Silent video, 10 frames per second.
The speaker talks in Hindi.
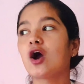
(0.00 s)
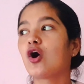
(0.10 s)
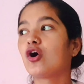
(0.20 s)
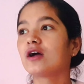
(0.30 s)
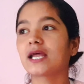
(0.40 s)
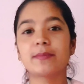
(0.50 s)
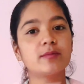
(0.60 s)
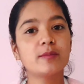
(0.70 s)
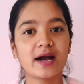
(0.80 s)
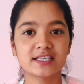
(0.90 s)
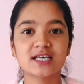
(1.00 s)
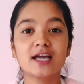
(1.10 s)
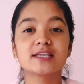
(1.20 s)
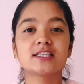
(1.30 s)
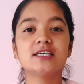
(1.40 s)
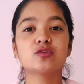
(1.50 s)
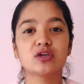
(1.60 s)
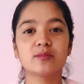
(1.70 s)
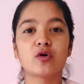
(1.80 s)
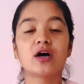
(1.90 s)
और अभी भी बारिश आ रही थी
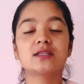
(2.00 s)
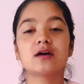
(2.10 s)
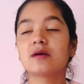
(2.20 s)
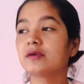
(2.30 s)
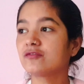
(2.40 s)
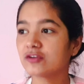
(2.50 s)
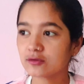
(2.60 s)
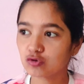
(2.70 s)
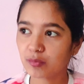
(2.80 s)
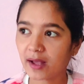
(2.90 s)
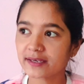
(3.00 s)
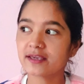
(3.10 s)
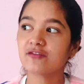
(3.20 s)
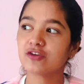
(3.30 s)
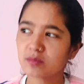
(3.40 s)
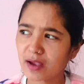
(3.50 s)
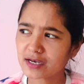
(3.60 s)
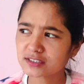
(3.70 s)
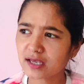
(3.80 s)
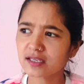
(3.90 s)
थोड़ी बहुत अभी फिर धूप आ रही है फिर
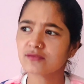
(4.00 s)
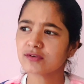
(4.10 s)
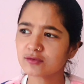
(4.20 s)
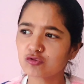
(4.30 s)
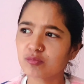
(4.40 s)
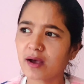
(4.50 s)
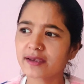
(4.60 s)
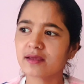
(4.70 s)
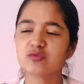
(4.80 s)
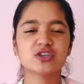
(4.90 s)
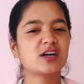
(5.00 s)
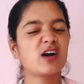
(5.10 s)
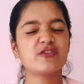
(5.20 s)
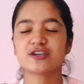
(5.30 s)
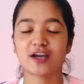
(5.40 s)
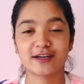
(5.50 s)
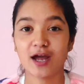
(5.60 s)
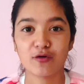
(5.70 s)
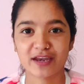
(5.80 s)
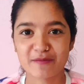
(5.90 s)
बारिश आ रही है फिर धूप आ रही है मुझे काफ़ी ठंडा
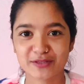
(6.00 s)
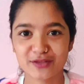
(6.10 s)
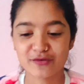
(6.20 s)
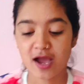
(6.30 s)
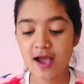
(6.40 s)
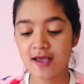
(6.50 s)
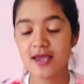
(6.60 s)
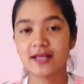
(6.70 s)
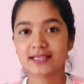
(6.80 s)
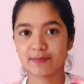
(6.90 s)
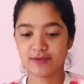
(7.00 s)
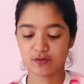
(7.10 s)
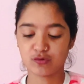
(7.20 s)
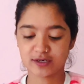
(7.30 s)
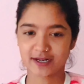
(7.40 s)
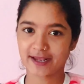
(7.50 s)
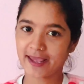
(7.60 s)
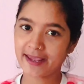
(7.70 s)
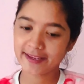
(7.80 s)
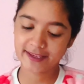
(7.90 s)
हो रहा है मतलब यहाँ ओढ़ रखा
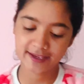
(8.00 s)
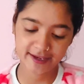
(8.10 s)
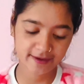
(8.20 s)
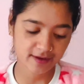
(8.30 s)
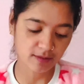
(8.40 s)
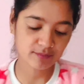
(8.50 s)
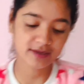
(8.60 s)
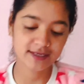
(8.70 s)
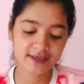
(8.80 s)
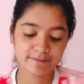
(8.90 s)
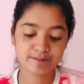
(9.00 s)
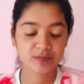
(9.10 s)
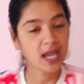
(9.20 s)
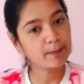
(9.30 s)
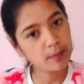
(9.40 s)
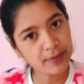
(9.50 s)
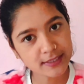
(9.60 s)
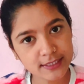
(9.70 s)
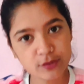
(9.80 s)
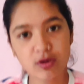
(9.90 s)
है ये कंबल पड़ती
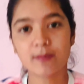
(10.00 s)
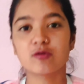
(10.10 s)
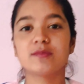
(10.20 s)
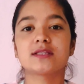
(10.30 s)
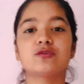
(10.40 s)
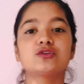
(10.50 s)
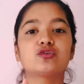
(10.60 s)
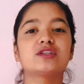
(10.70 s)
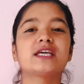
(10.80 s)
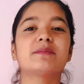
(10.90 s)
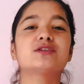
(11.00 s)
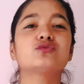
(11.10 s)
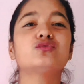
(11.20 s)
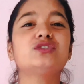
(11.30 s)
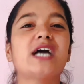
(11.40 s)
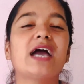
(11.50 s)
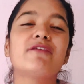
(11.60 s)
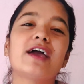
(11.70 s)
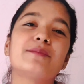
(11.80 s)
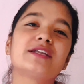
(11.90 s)
पढ़ती हूँ आपको मिलती हूँ थोड़ी देर में सुनू चाय
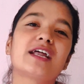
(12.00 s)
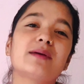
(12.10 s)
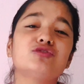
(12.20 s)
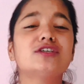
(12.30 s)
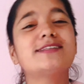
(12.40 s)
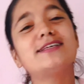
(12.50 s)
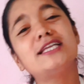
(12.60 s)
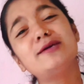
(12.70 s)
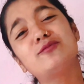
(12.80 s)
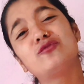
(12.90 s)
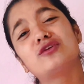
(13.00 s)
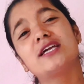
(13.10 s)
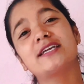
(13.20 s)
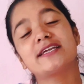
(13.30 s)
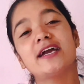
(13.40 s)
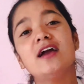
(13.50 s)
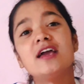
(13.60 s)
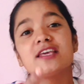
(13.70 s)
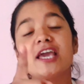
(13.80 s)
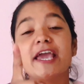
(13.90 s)
वाय बनाना मुझे कितनी भूख लग रही है
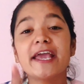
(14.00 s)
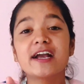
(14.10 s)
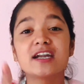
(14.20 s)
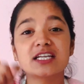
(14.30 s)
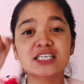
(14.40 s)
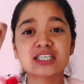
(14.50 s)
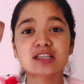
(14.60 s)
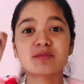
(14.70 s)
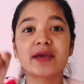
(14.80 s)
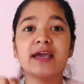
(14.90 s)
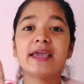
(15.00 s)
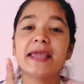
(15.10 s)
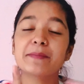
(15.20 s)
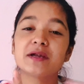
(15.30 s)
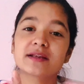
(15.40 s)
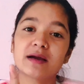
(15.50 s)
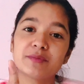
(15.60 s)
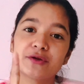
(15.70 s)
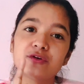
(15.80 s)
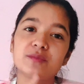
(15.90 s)
ये एक एक घंटे से छत में है एक मिनट का
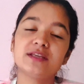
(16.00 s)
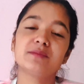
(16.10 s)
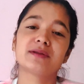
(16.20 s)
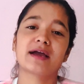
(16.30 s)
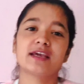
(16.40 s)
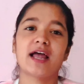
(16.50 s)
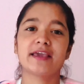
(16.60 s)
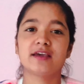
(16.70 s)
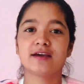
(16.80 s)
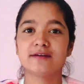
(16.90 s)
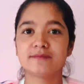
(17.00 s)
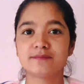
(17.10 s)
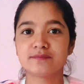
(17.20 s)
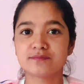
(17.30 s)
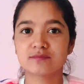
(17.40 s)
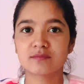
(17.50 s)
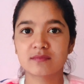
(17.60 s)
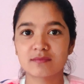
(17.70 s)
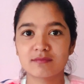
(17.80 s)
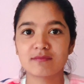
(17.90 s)
वीडियो भी नहीं बनाया मैंने रील बनाई
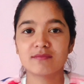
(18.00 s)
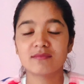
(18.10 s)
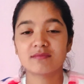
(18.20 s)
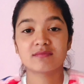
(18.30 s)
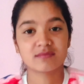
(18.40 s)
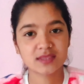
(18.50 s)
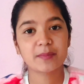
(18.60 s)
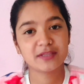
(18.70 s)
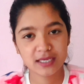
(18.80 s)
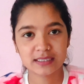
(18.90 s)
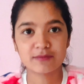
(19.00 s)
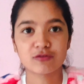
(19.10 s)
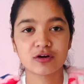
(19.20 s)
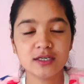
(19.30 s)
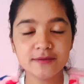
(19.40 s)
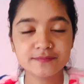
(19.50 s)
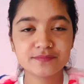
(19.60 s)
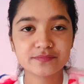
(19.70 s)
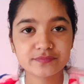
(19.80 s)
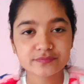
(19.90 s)
आज हम्म, तभी दिया था फोन
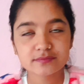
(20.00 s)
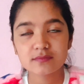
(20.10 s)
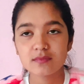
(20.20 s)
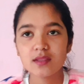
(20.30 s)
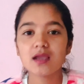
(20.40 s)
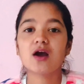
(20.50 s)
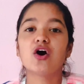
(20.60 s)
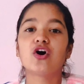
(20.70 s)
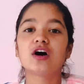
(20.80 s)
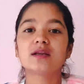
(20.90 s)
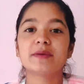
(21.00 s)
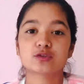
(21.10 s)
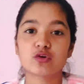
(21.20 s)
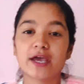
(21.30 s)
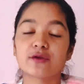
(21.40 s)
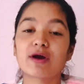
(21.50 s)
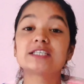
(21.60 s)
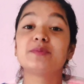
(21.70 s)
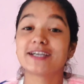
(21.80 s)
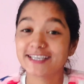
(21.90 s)
और मैं इसको कह रही हूँ आज
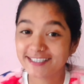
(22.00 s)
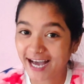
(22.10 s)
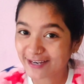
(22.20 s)
भटकी दाल